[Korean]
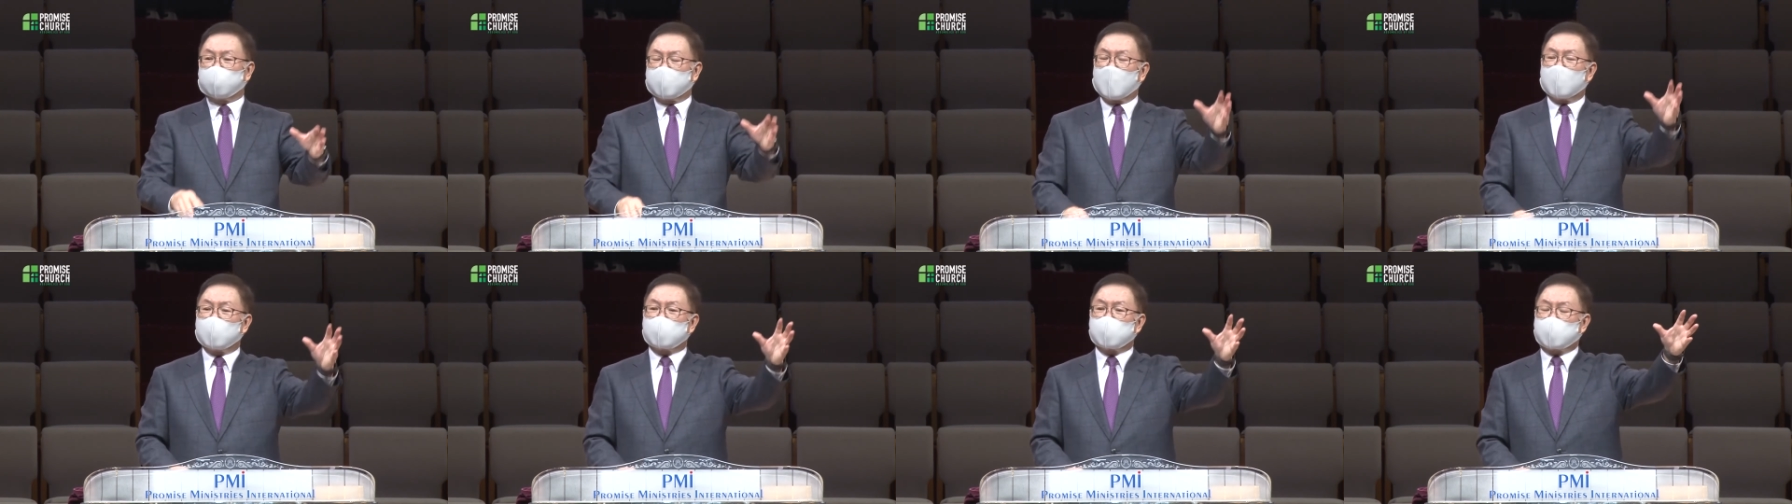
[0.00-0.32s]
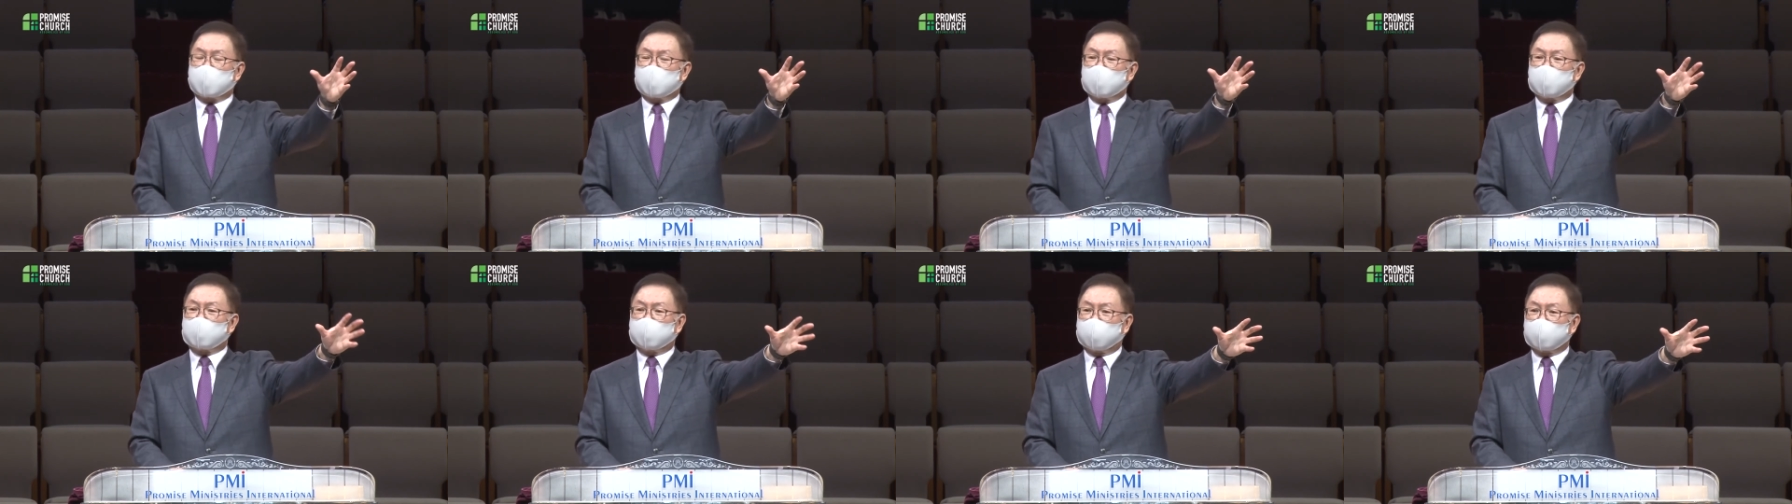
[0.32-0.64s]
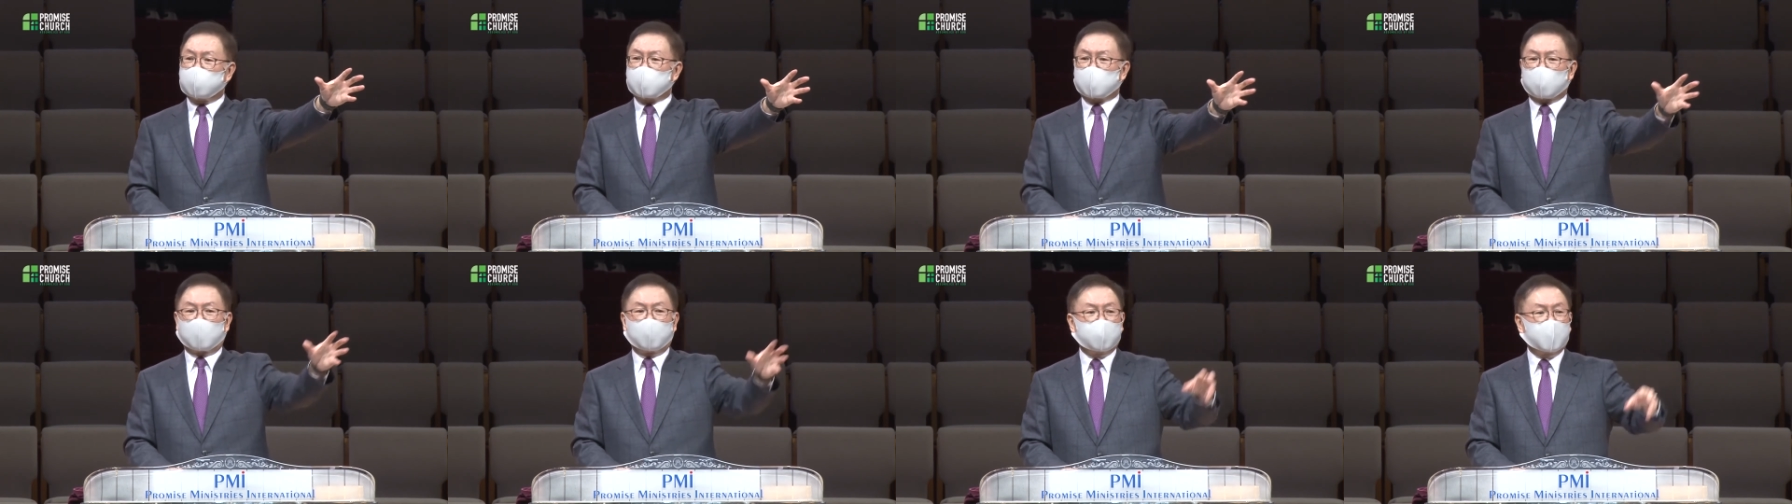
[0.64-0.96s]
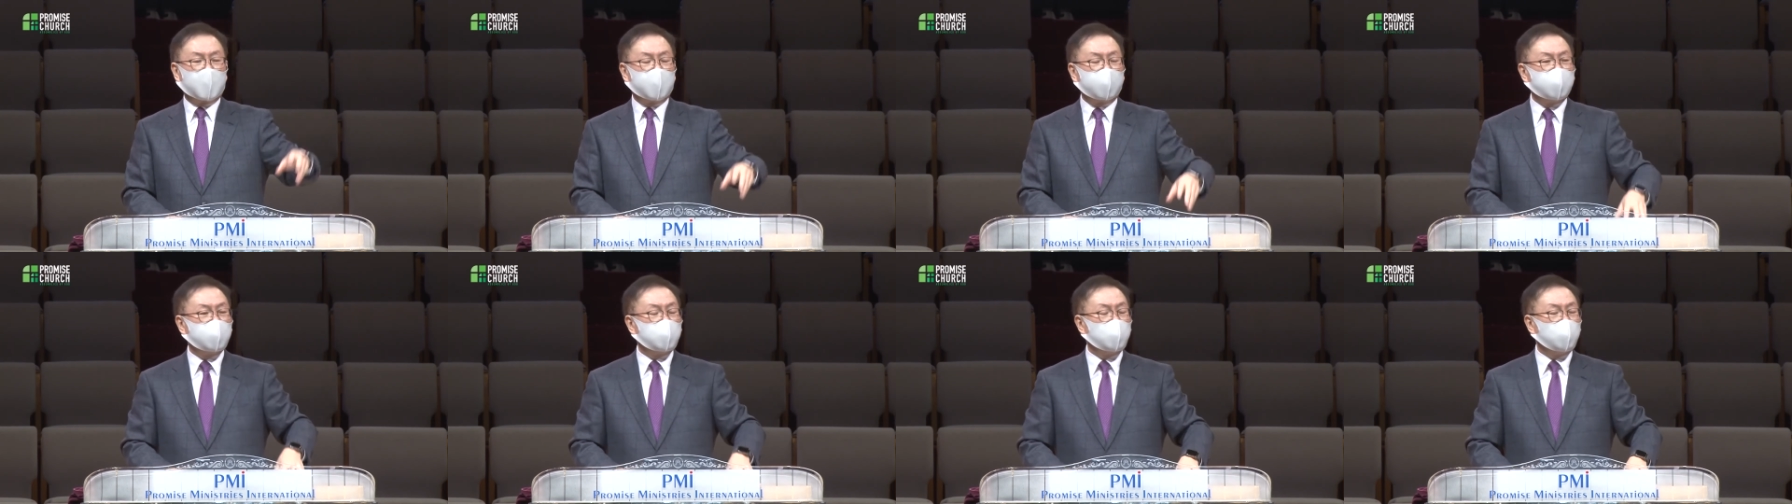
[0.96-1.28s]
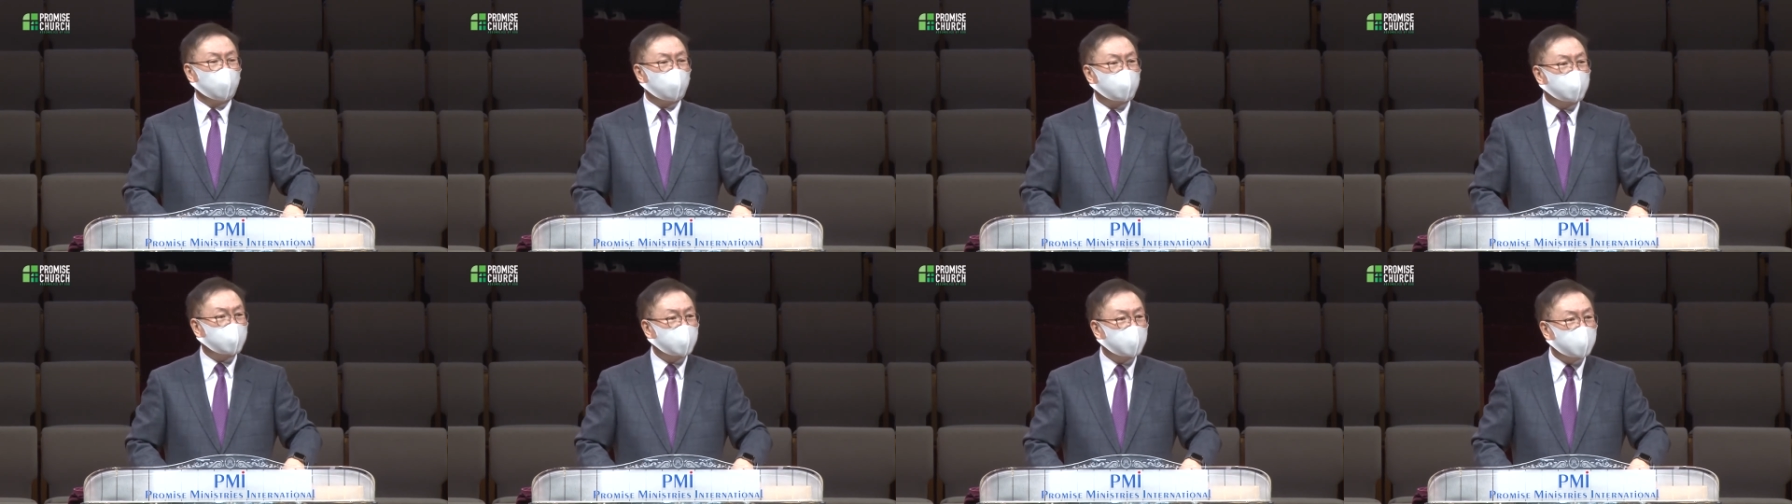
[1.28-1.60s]
당시 그 성에는
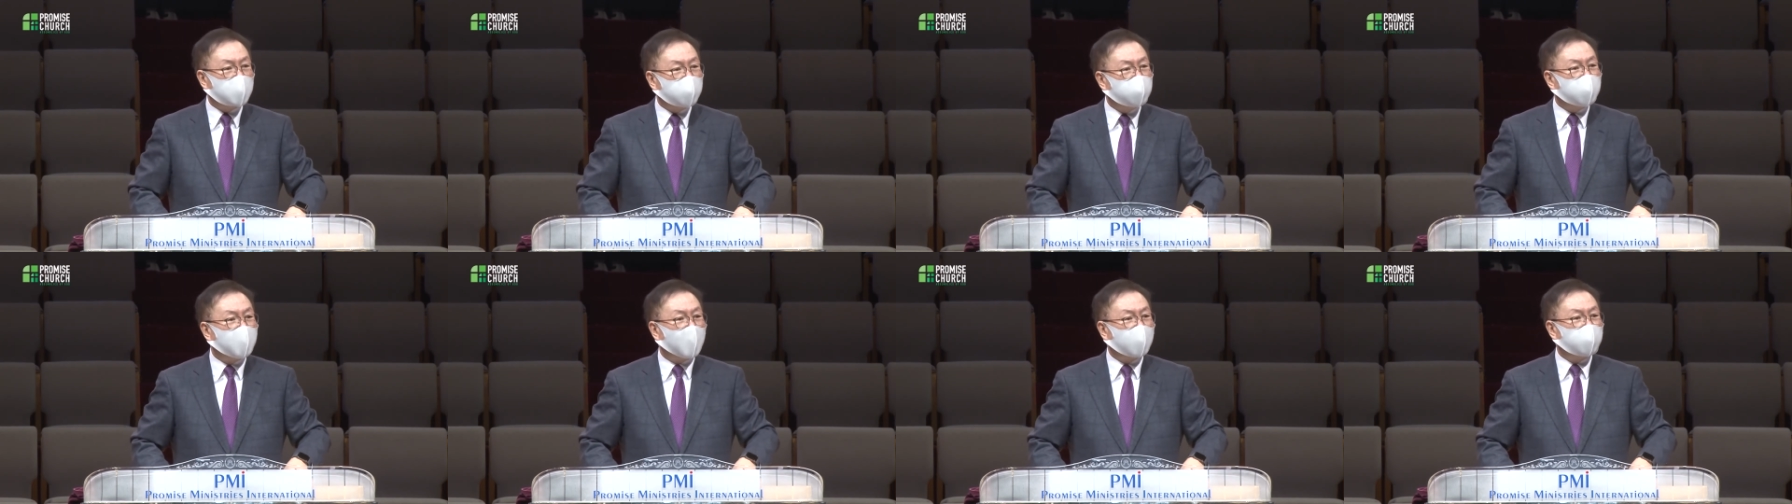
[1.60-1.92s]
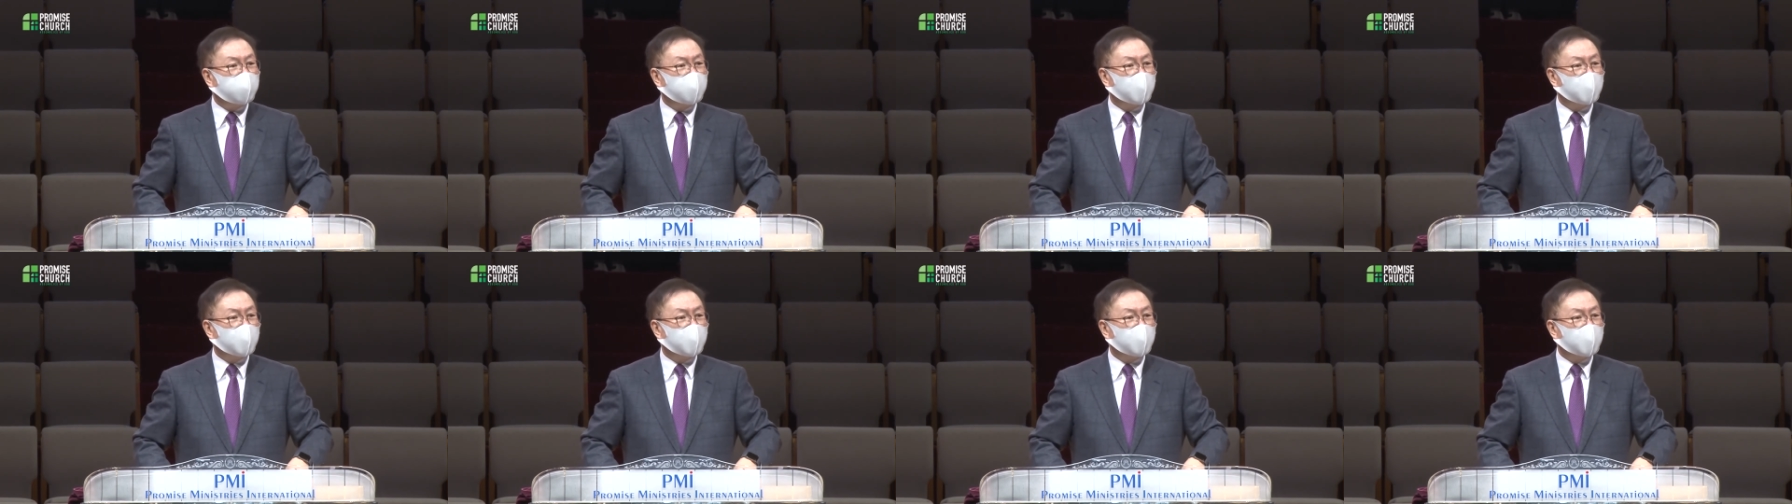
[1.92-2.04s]
60만